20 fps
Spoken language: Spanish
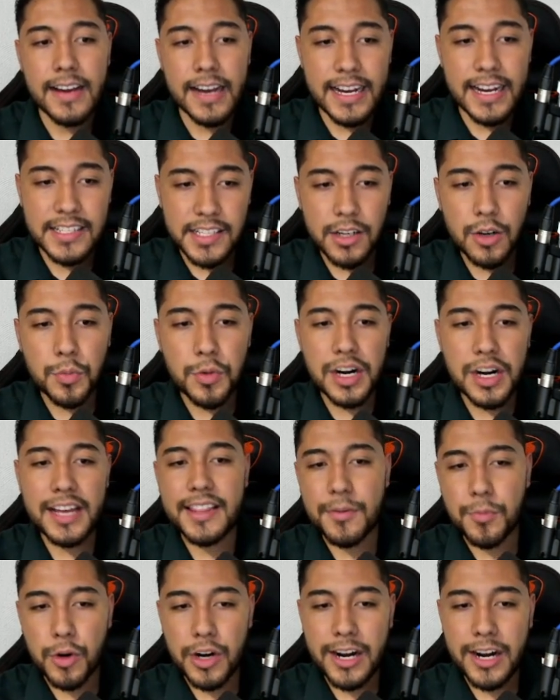así como la
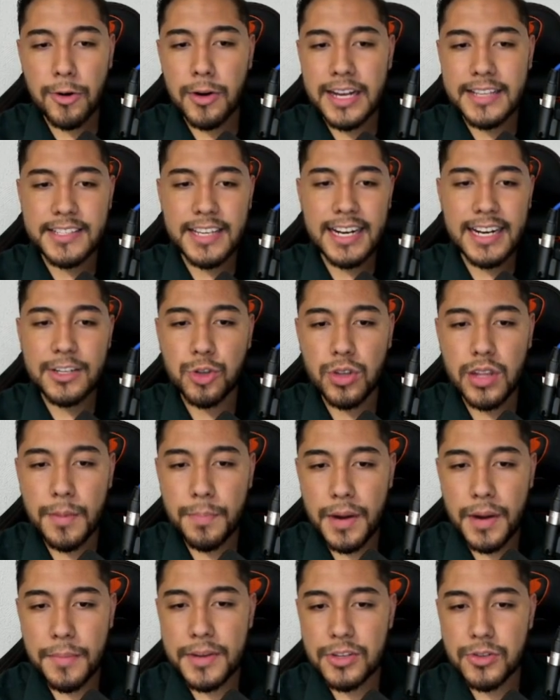demora o cancelación de
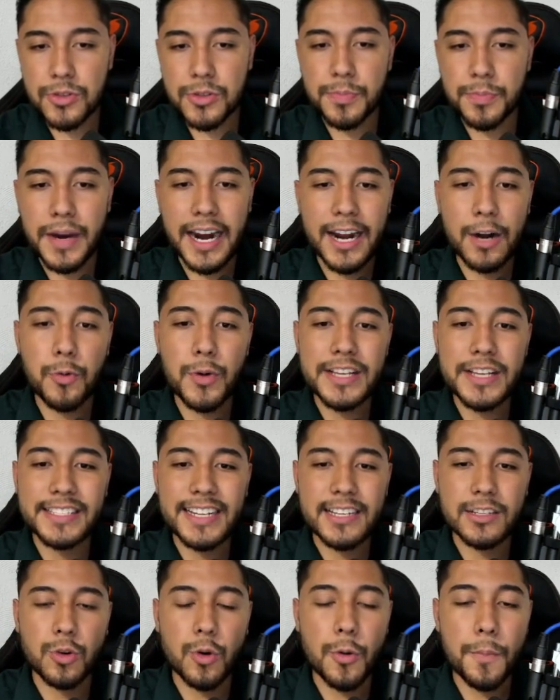permisos para
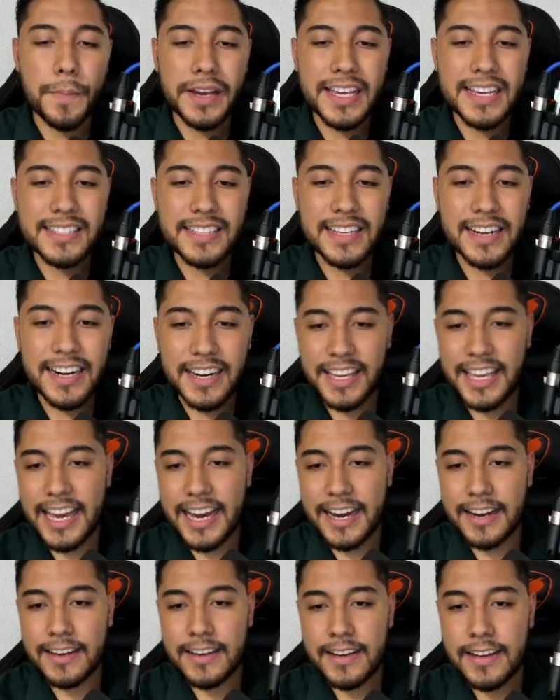nuestras compañías de
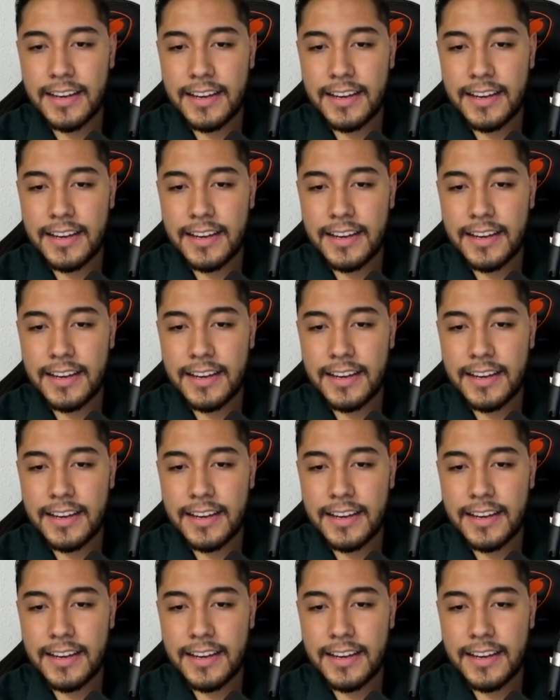energía.